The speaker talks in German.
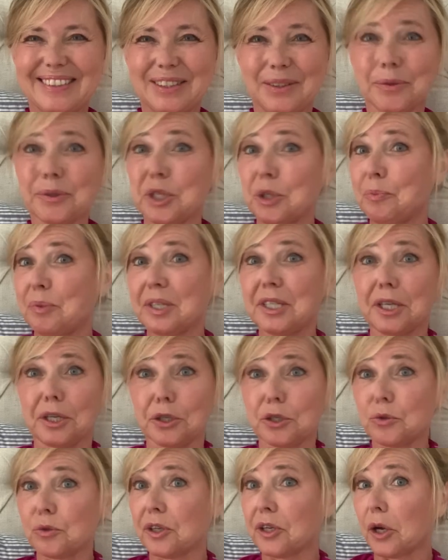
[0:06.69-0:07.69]
Und ich bin ja
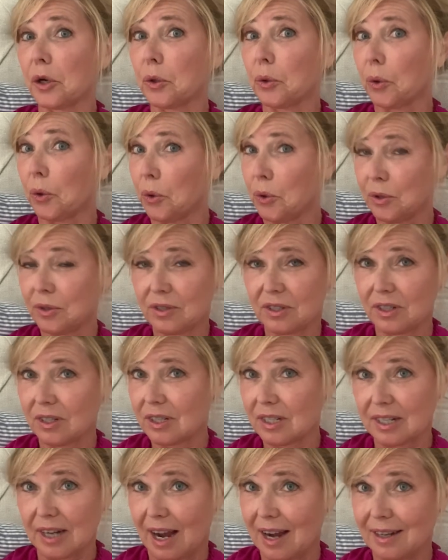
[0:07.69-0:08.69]
nicht nur der größte
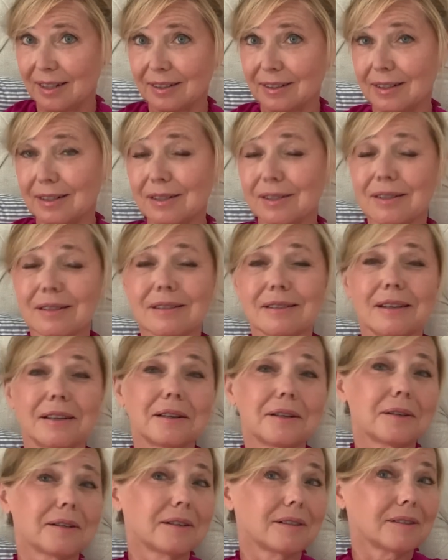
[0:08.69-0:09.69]
Star dieses
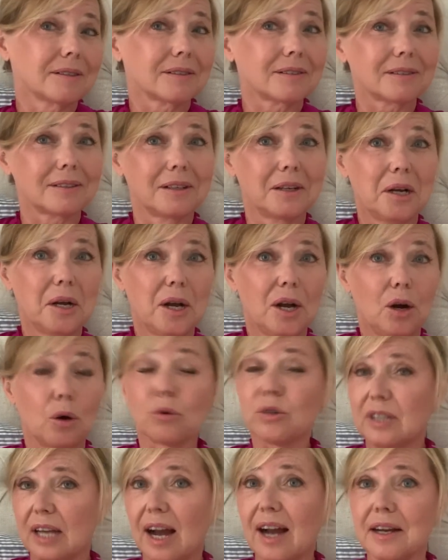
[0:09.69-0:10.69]
Senders
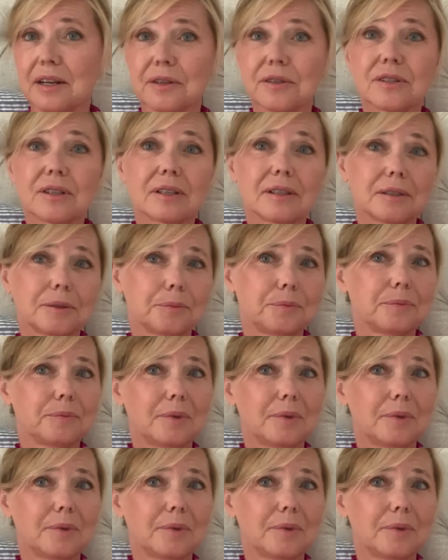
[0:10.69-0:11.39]
und der einzige,